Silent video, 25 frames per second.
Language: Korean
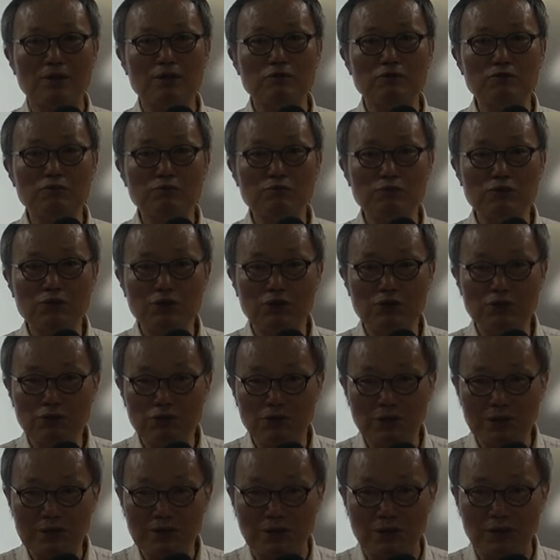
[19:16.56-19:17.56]
숨기기
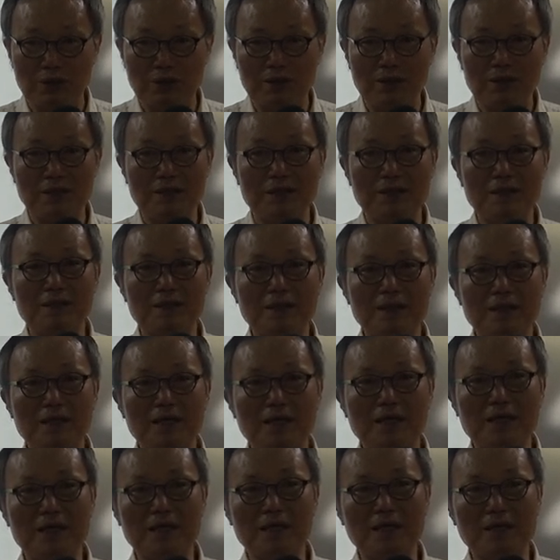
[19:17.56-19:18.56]
위해서,
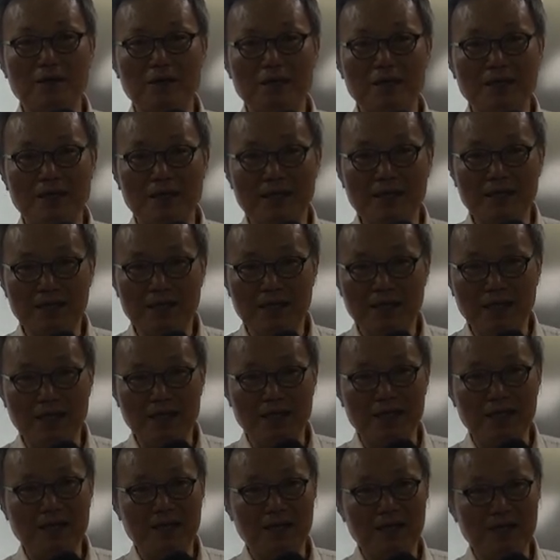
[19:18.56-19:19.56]

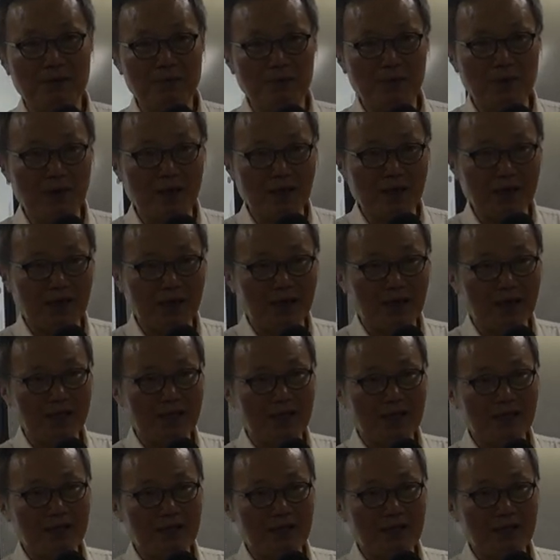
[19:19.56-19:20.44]
이게 뭐랄까,